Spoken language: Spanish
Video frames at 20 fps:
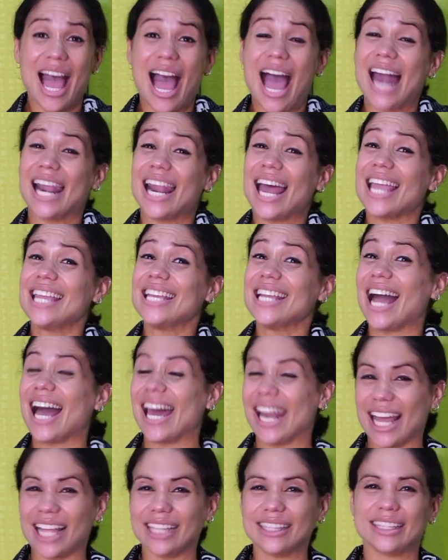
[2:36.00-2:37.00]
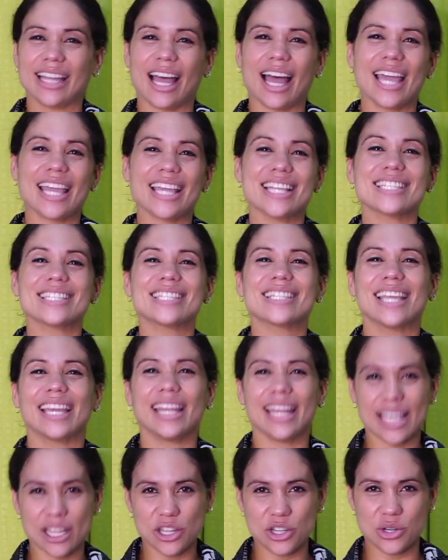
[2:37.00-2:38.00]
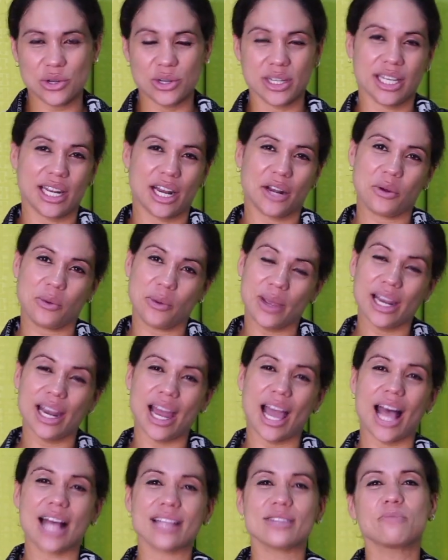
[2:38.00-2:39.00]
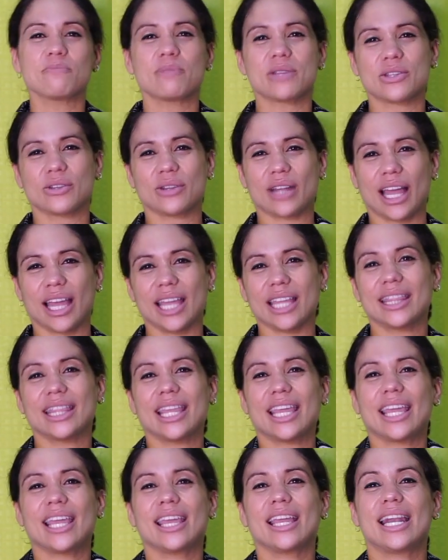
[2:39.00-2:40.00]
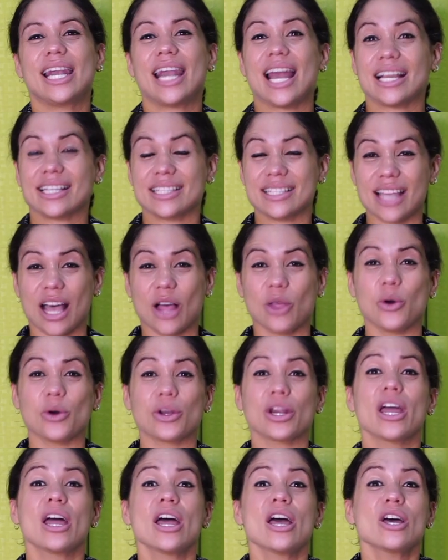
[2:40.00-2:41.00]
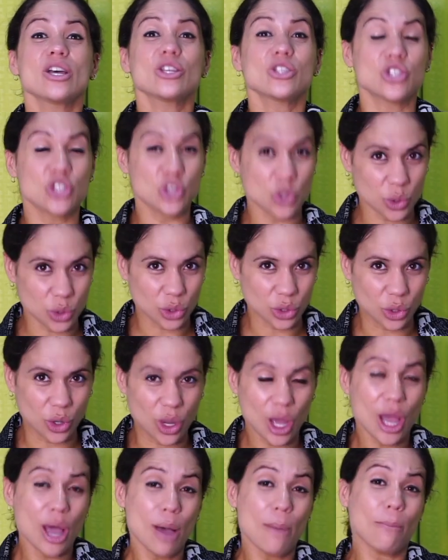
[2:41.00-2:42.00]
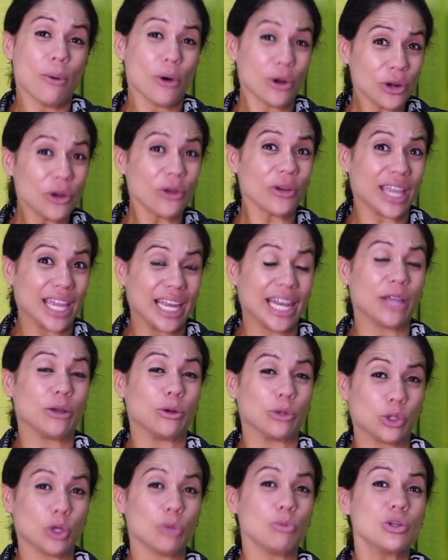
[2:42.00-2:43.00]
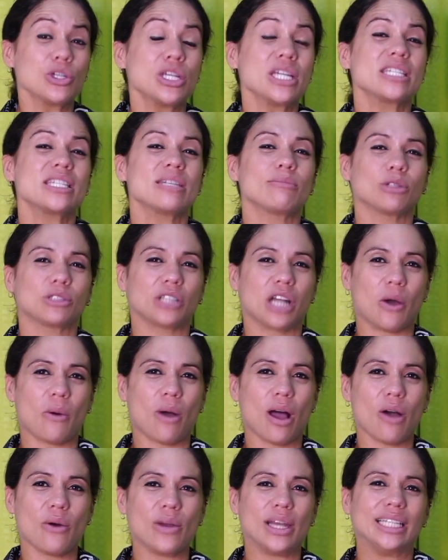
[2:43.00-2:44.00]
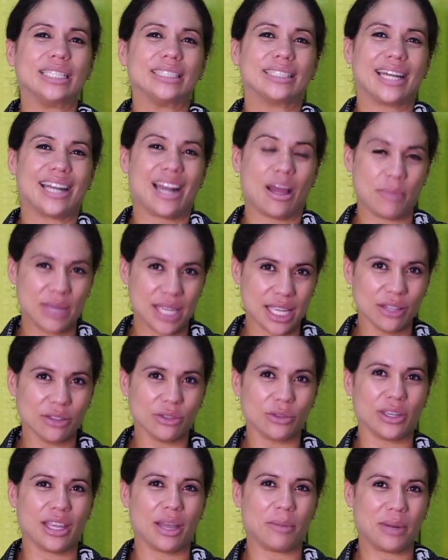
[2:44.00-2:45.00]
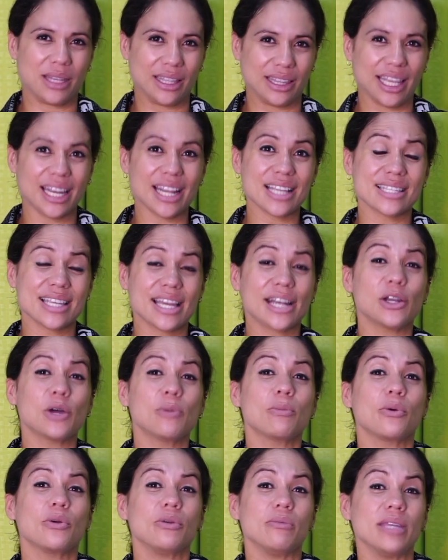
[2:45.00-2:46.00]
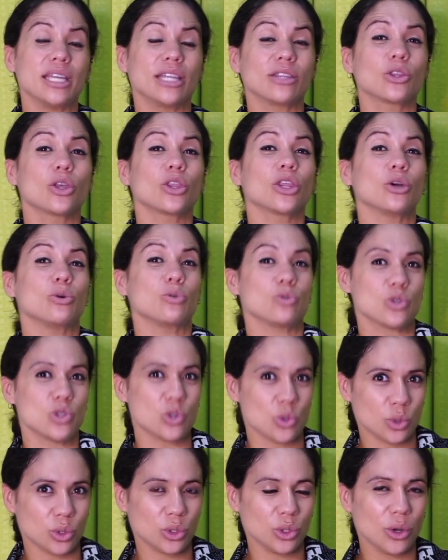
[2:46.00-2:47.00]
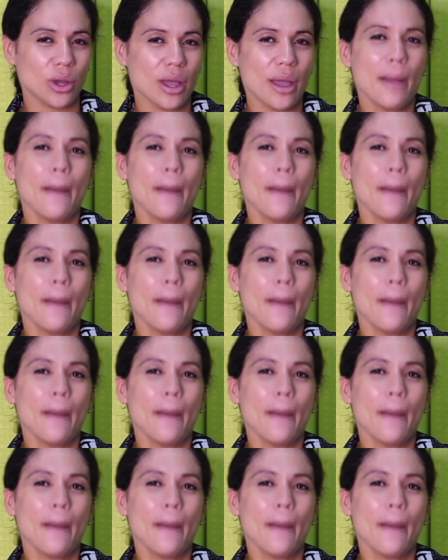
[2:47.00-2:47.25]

Alain Aranda es derecho y en la novela hace un personaje de lanzador zurdo, por lo que le costó muchísimo trabajo el entrenamiento y aprender a hacer los movimientos de un zurdo.